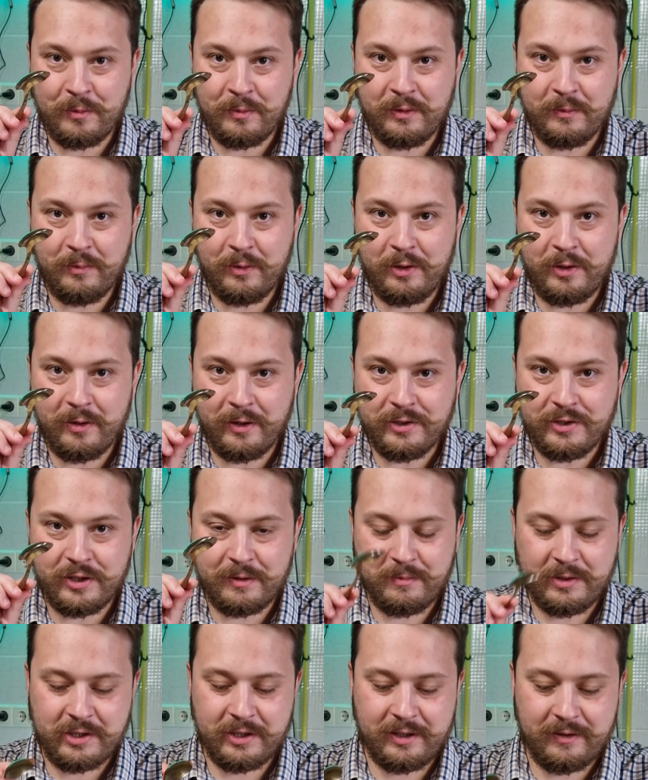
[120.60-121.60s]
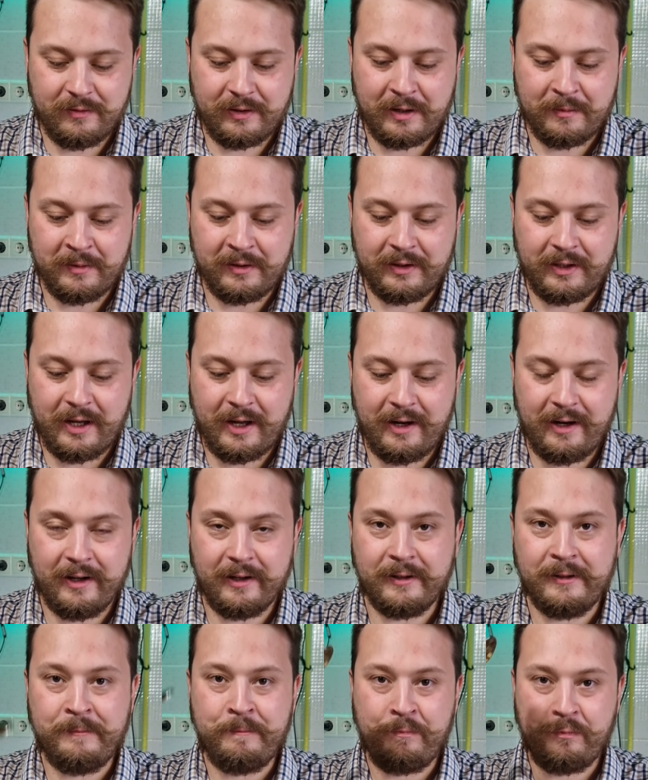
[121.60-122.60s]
любит бульончик, пишите в комментариях.